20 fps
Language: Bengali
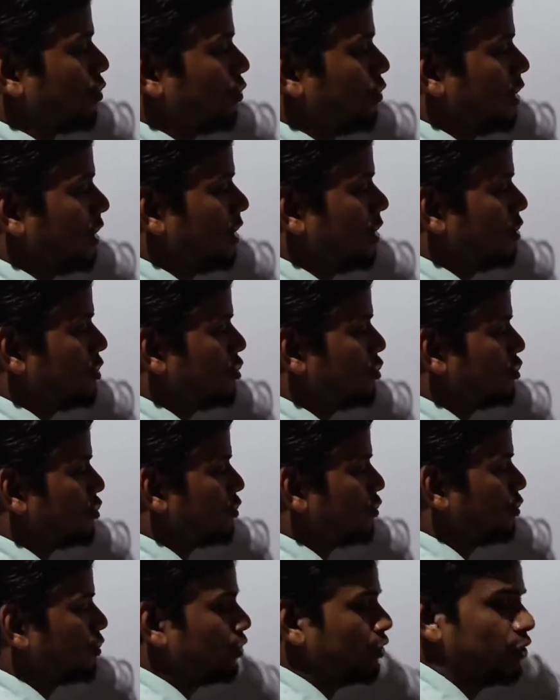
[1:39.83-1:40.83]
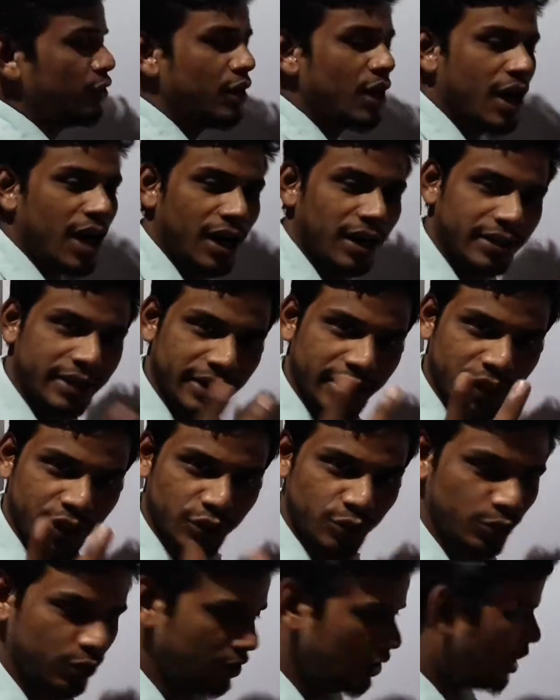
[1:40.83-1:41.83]
কুড়ির শূন্য হাতে থাকে
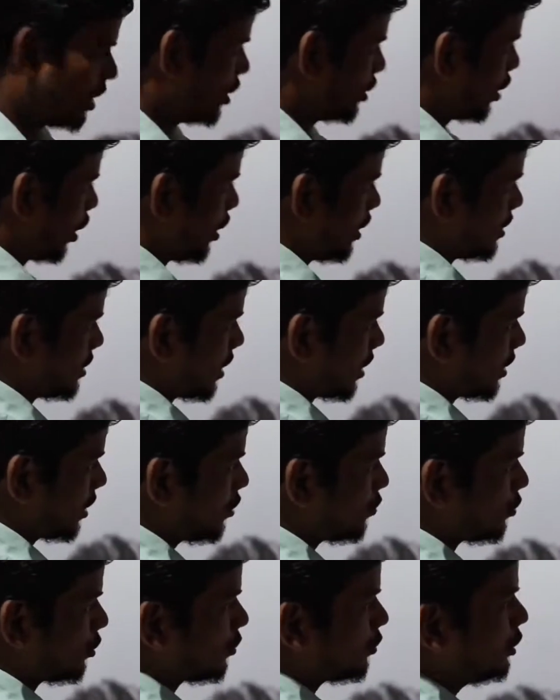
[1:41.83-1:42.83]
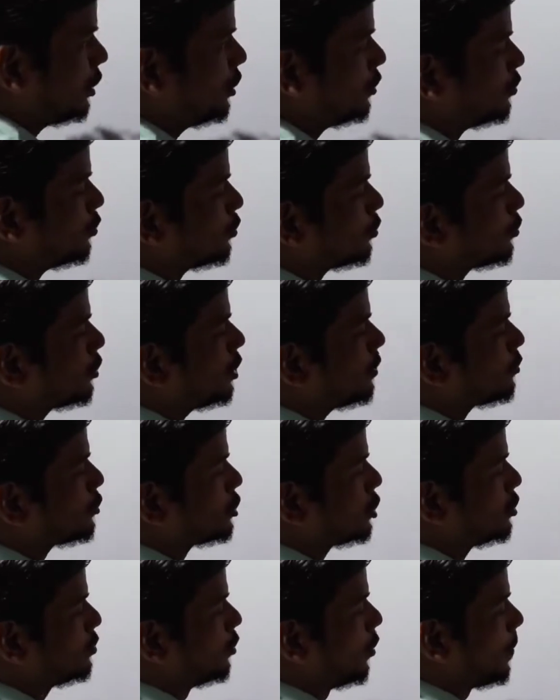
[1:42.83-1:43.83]
দুই তাহলে এই চারটাকে কোনাকোনি গুণ করে
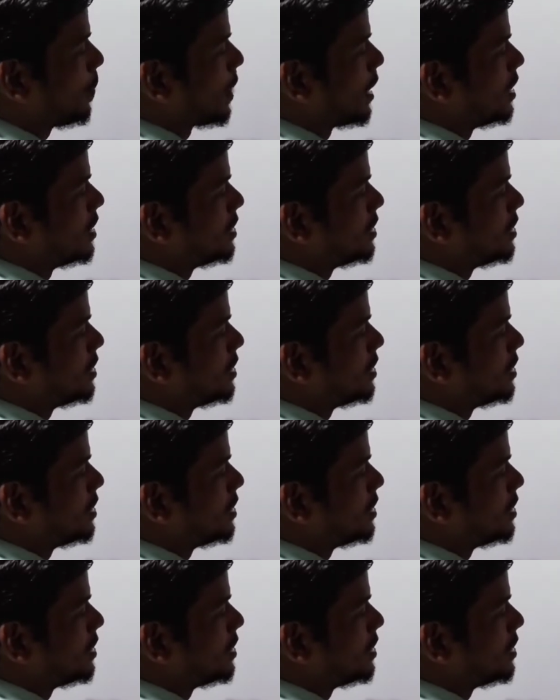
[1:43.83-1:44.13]
বসে দেবো